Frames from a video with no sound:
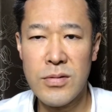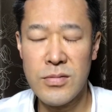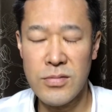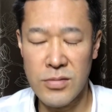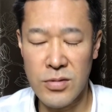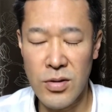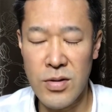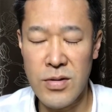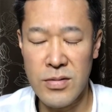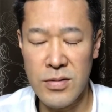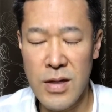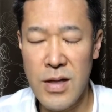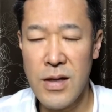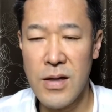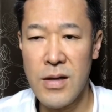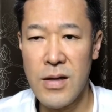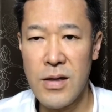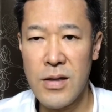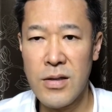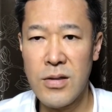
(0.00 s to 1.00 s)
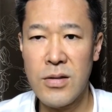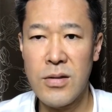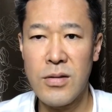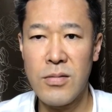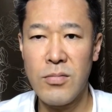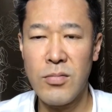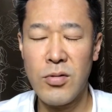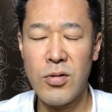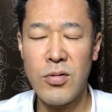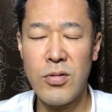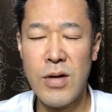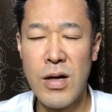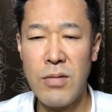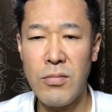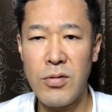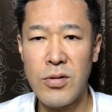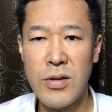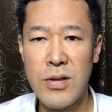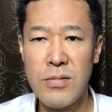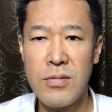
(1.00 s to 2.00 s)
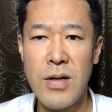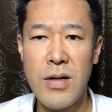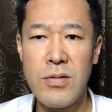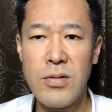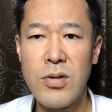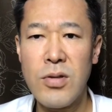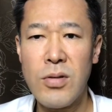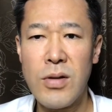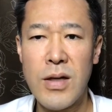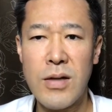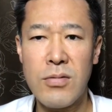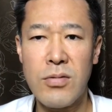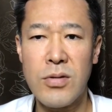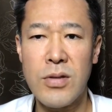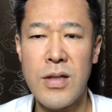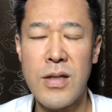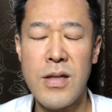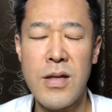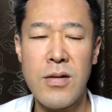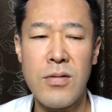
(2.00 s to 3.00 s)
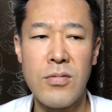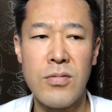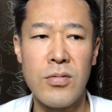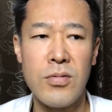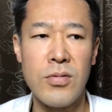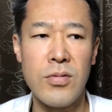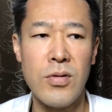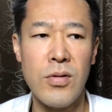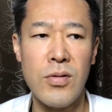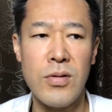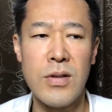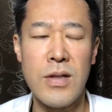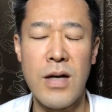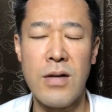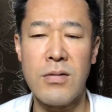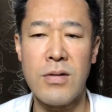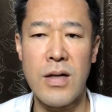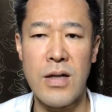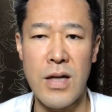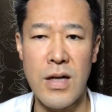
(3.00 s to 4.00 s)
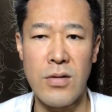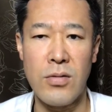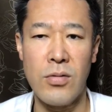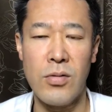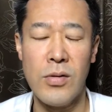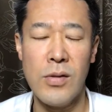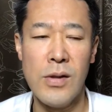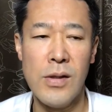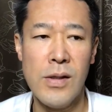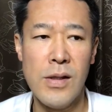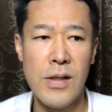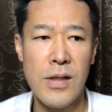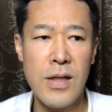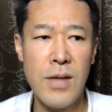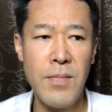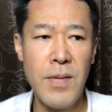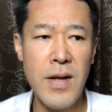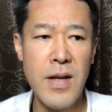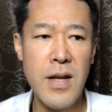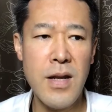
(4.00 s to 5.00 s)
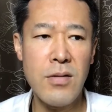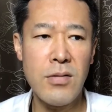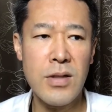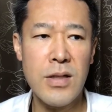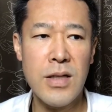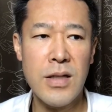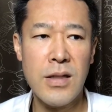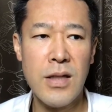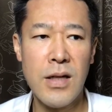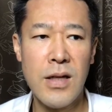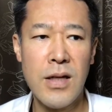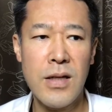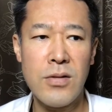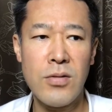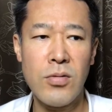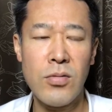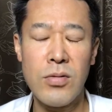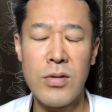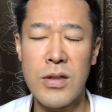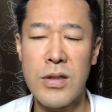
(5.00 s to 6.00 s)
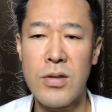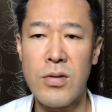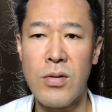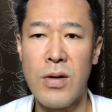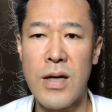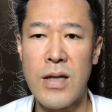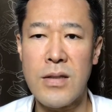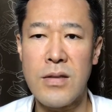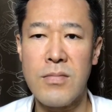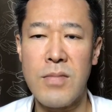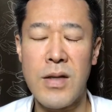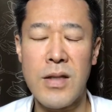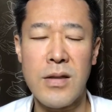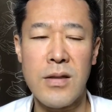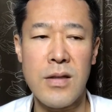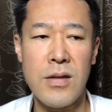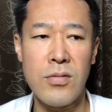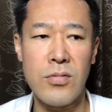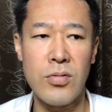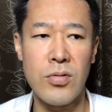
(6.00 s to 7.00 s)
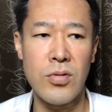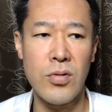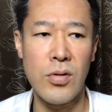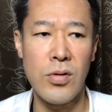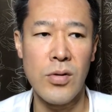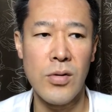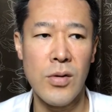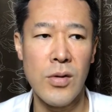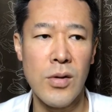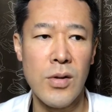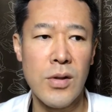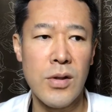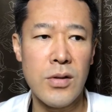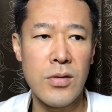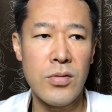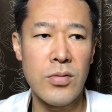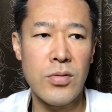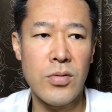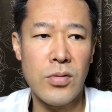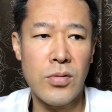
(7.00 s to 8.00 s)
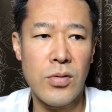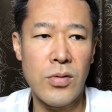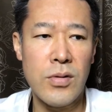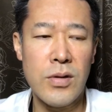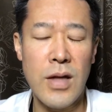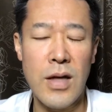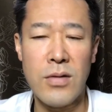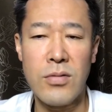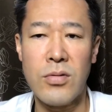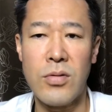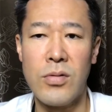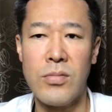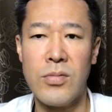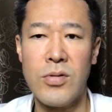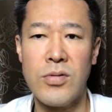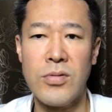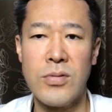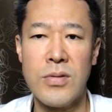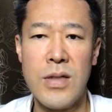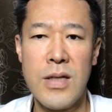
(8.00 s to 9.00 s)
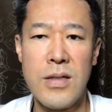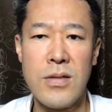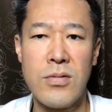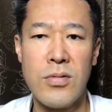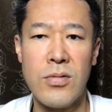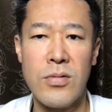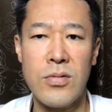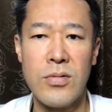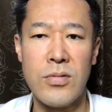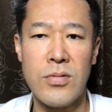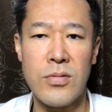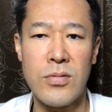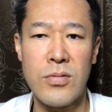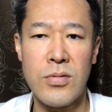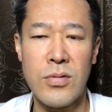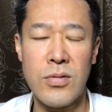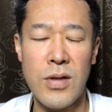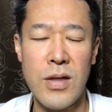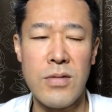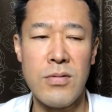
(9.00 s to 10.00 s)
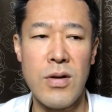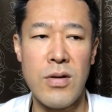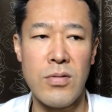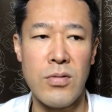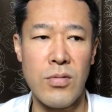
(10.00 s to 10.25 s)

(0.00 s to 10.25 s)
そうですね好感を持ってくれる人がこう出てくるようになるかなとやっぱりエネルギーが高いとこに人は集まってくるということになると思うんでそういうことが言える